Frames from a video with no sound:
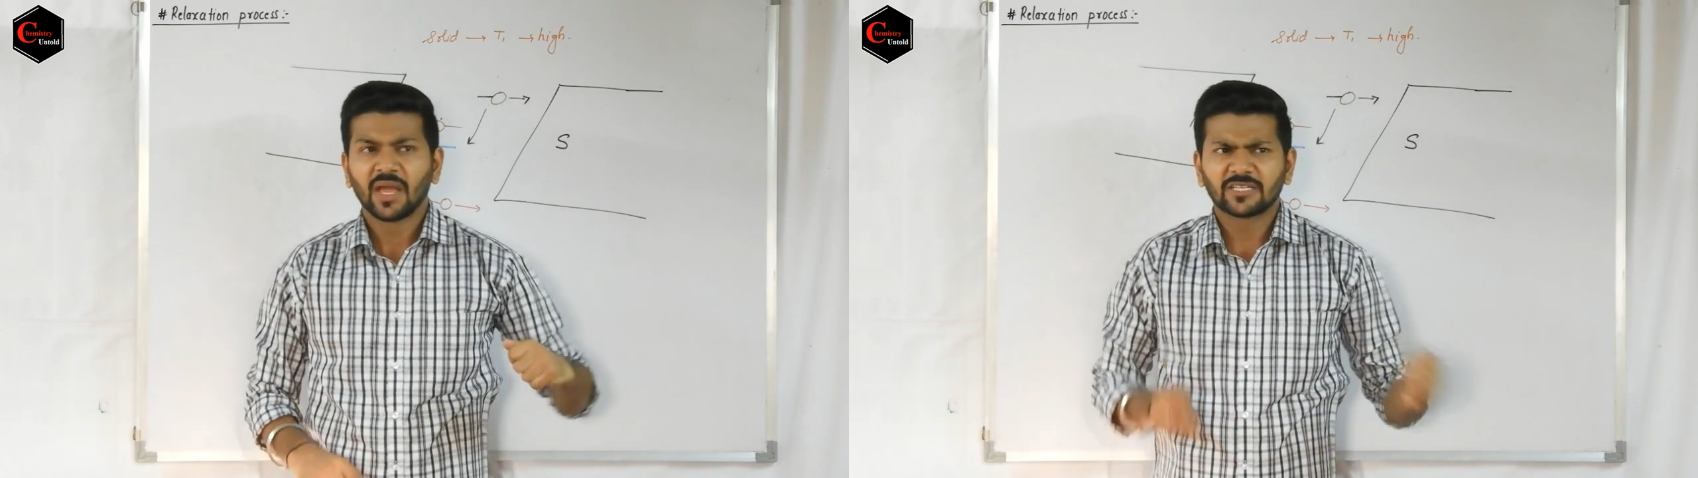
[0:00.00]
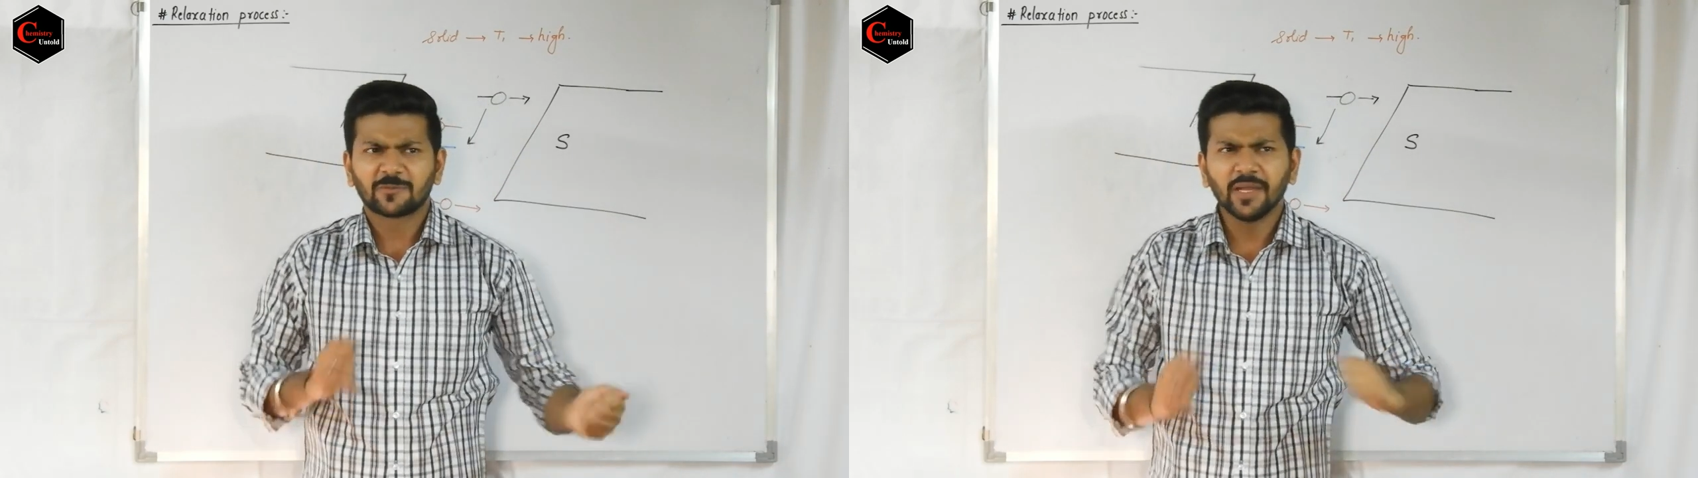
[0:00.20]

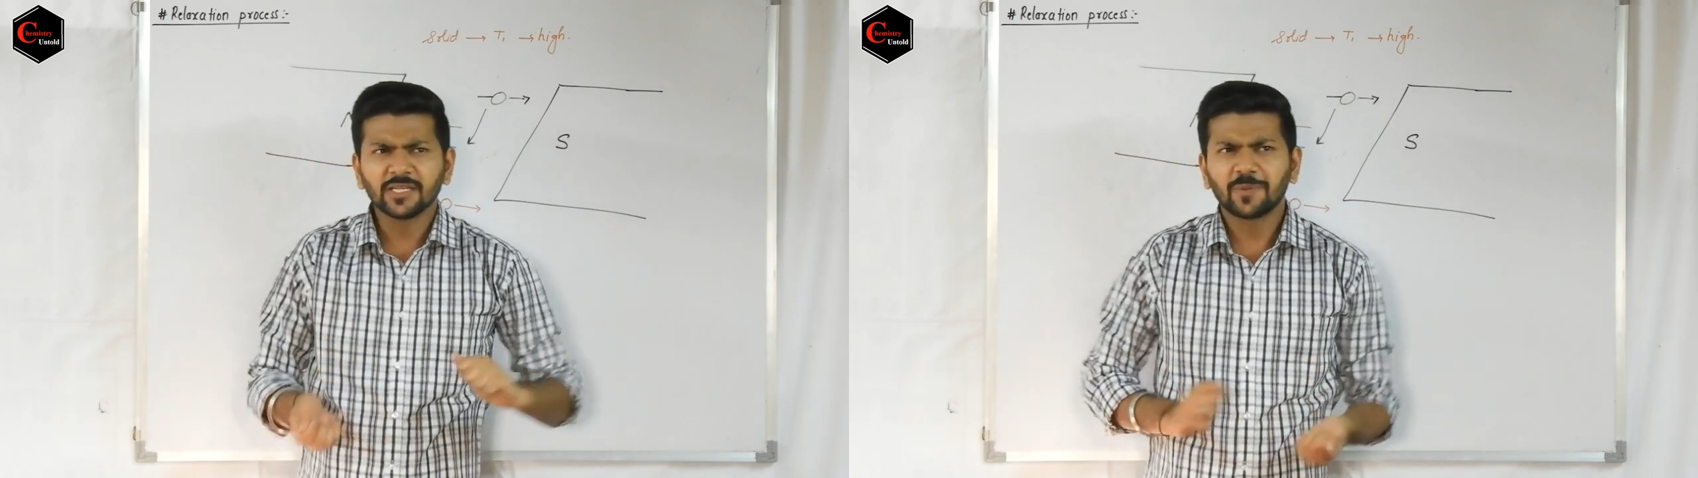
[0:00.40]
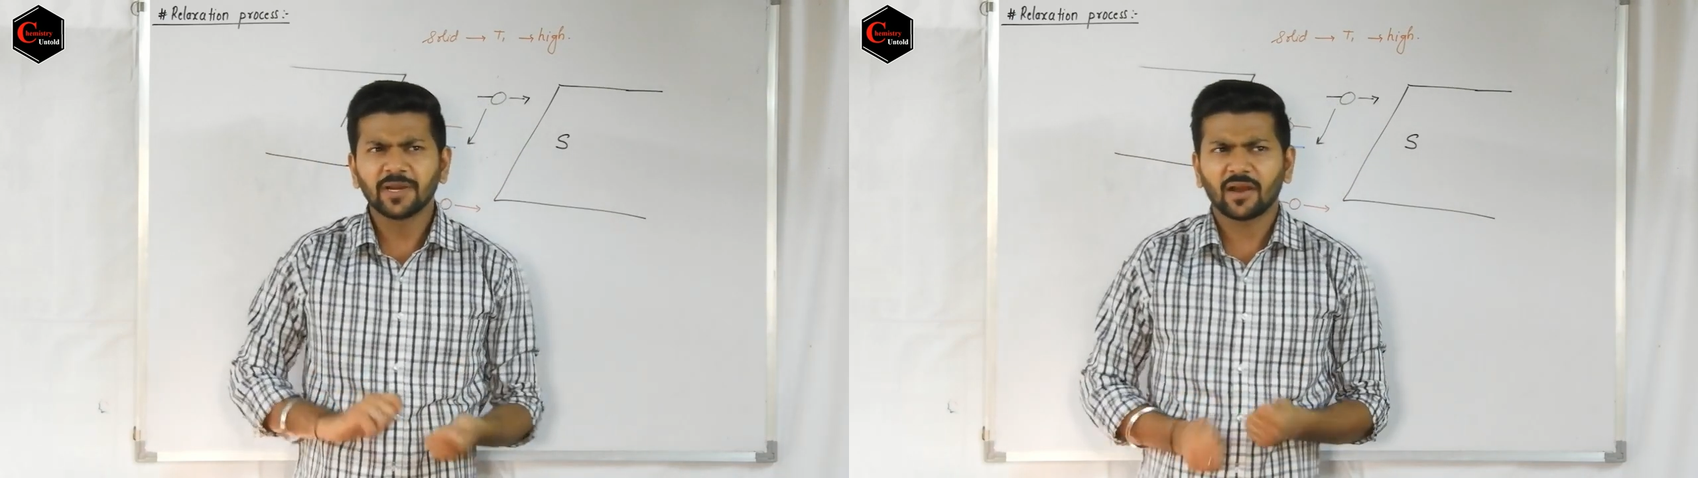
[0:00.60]
स्पिन
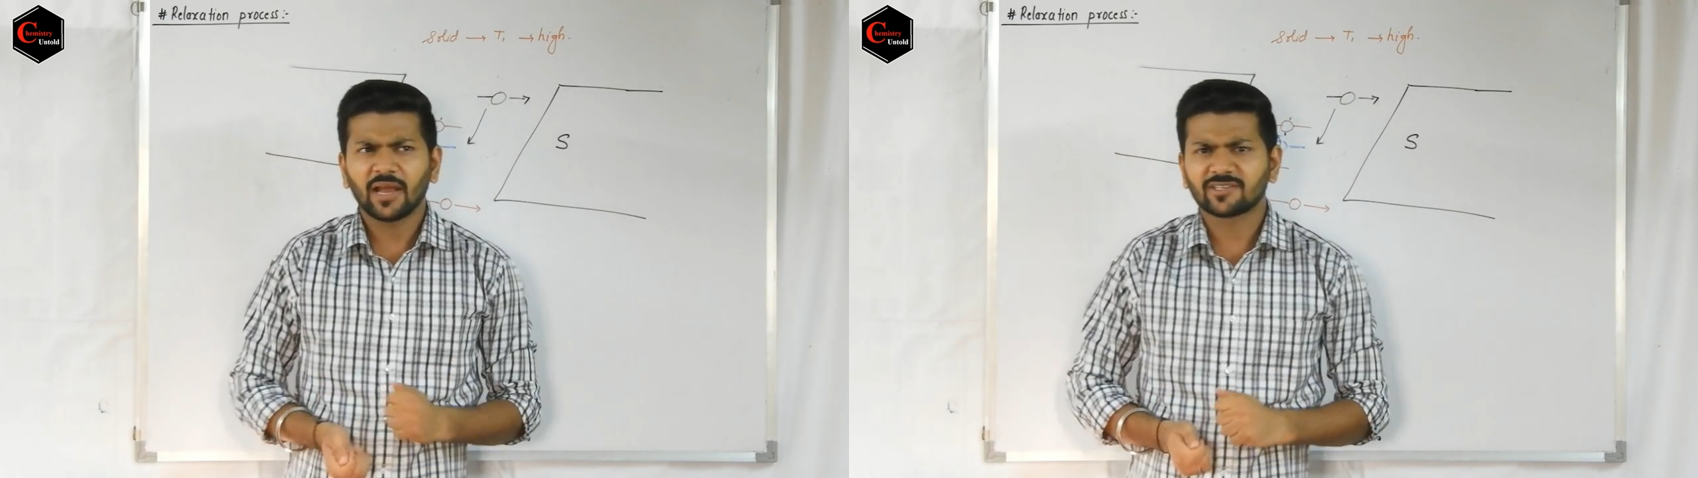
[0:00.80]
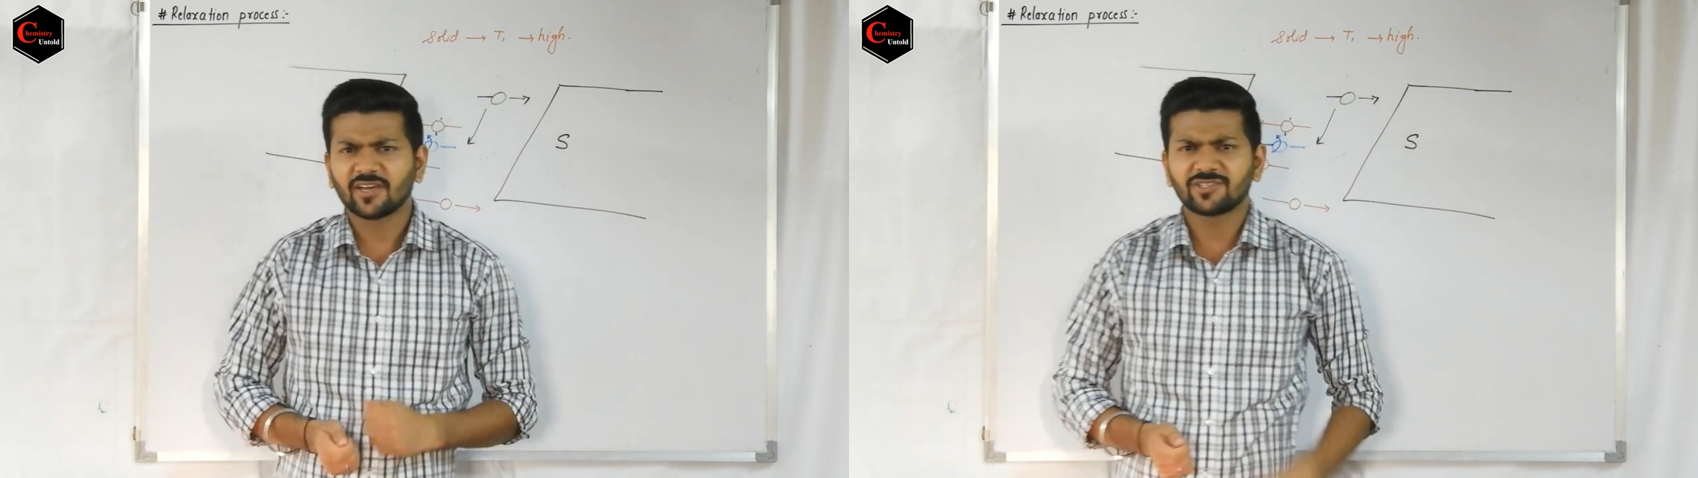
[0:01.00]
स्पिन
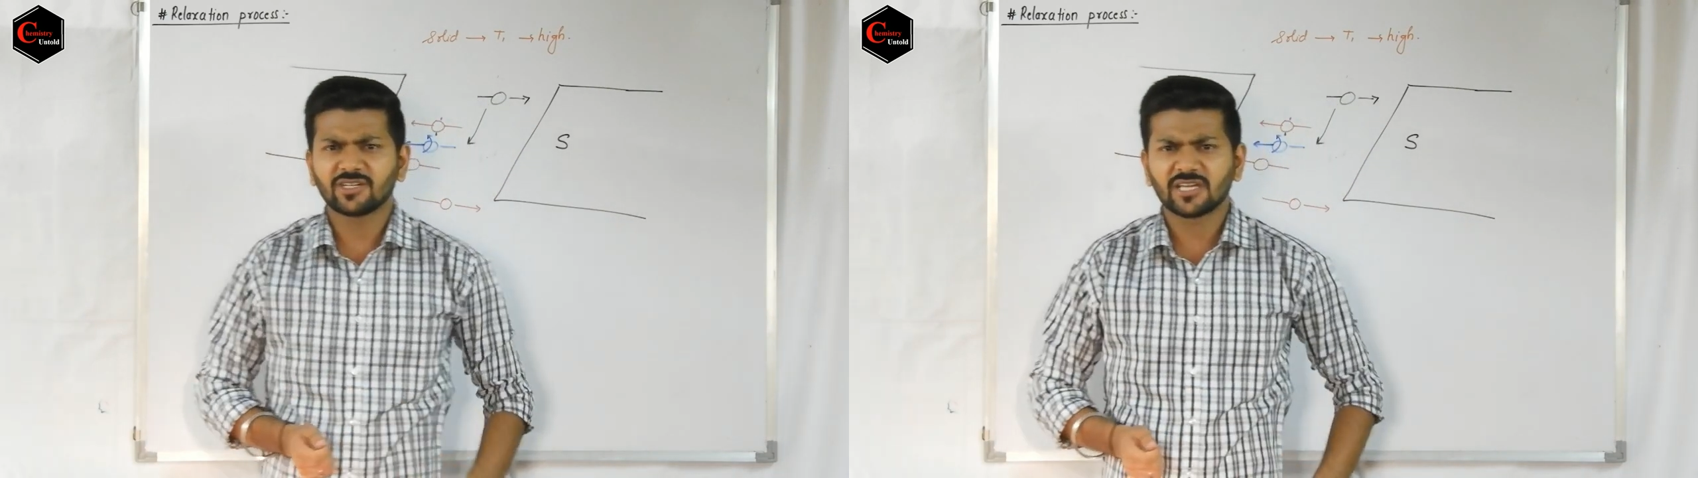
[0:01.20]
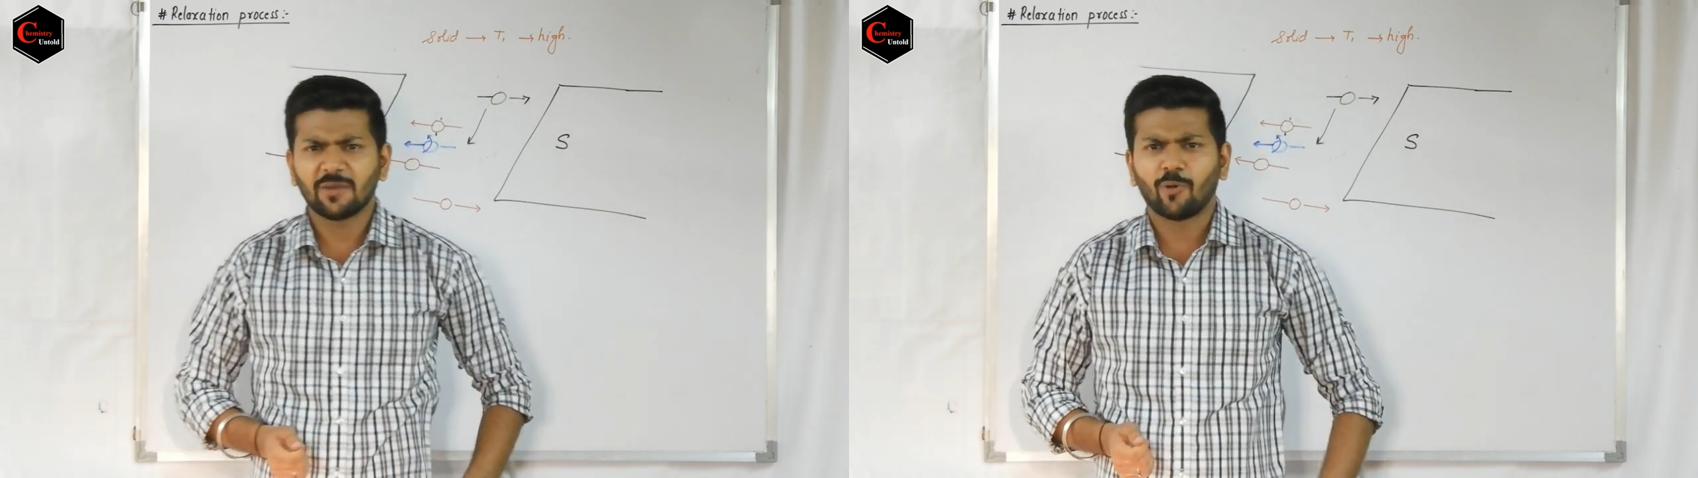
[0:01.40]
रिलैक्सेशन से